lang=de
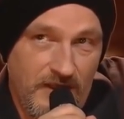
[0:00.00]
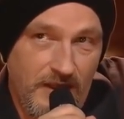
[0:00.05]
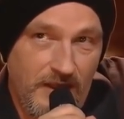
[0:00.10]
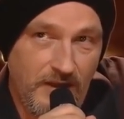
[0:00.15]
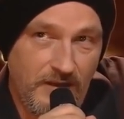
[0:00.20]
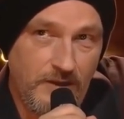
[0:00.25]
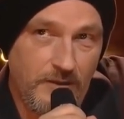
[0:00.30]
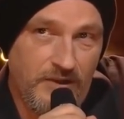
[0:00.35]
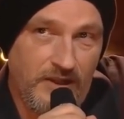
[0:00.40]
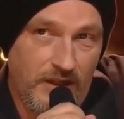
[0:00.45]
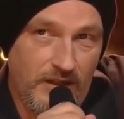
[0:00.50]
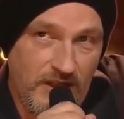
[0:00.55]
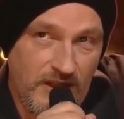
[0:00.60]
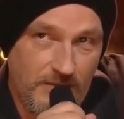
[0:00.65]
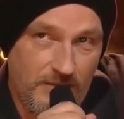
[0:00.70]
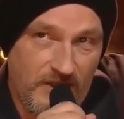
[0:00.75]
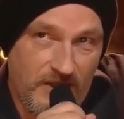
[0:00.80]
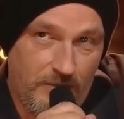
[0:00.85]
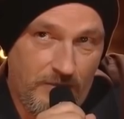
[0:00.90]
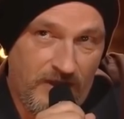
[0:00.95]
Brigitte bringt
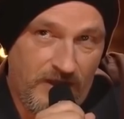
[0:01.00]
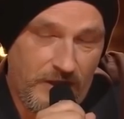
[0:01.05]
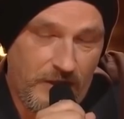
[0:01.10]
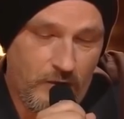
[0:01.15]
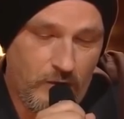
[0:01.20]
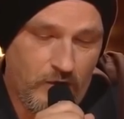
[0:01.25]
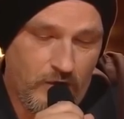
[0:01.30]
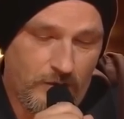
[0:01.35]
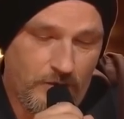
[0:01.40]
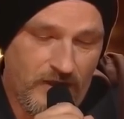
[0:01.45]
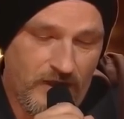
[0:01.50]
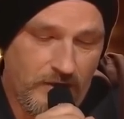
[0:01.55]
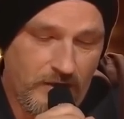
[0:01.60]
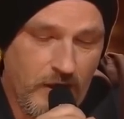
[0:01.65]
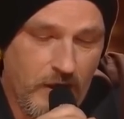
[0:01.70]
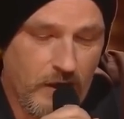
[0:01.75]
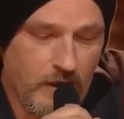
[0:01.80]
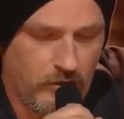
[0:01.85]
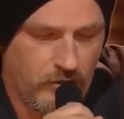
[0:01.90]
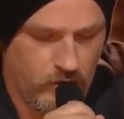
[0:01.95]
diesmal den Blechkuchen
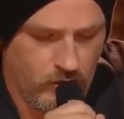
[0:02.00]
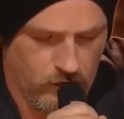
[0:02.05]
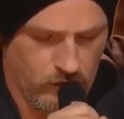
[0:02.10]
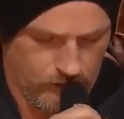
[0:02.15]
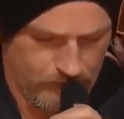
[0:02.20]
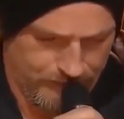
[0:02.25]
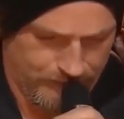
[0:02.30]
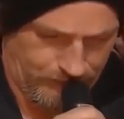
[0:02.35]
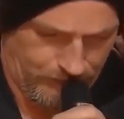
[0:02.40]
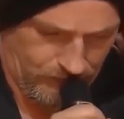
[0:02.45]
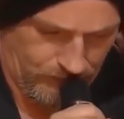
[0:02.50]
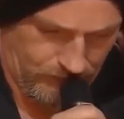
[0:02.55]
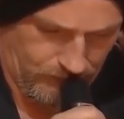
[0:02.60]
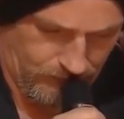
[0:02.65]
mit. Du...